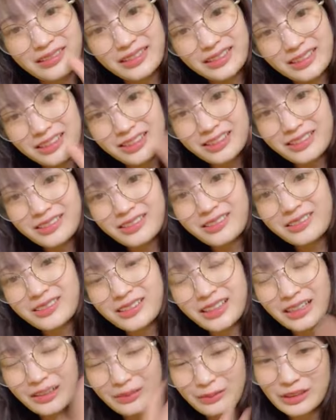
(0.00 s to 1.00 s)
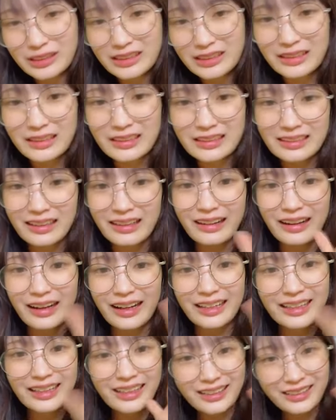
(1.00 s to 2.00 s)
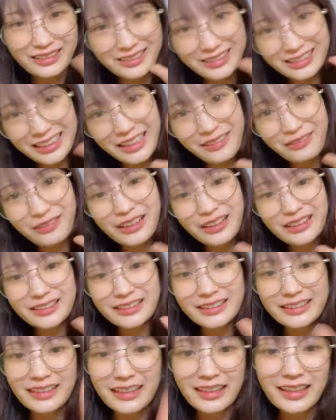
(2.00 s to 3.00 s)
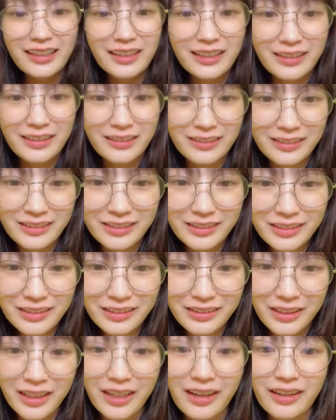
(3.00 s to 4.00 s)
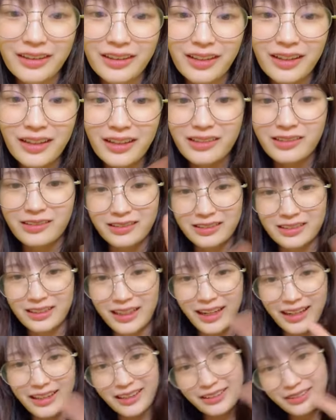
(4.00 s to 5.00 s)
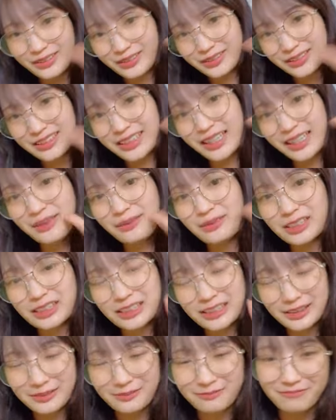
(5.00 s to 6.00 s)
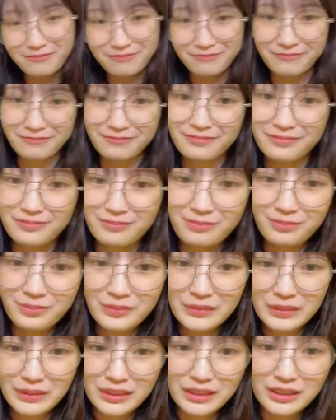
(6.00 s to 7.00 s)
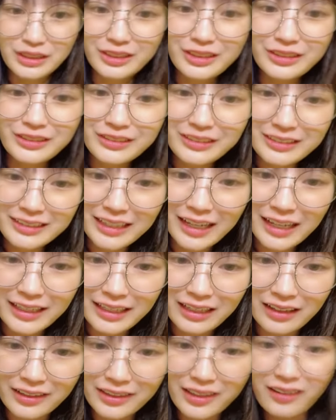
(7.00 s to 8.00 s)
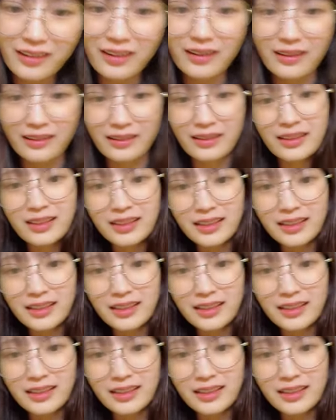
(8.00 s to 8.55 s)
う15位がみさきさんありがとうございます14位がたかひろくんありがとうございます13位がたか